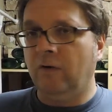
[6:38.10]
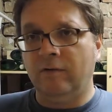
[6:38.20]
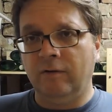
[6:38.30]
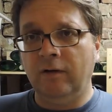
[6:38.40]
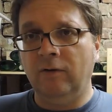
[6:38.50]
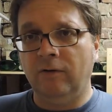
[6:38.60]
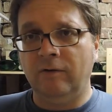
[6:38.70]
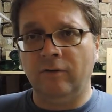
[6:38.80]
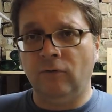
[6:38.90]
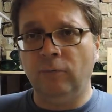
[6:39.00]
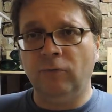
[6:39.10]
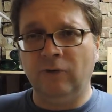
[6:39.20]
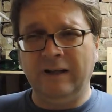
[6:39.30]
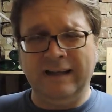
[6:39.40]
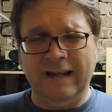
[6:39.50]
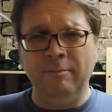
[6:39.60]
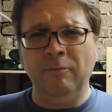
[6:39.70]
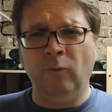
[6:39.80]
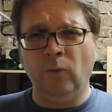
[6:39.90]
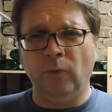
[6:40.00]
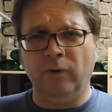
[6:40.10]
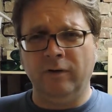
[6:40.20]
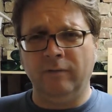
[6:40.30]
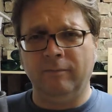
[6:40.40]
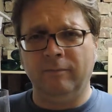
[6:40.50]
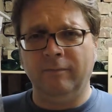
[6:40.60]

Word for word: Und das sind nicht nur diese typischen gelben Früchte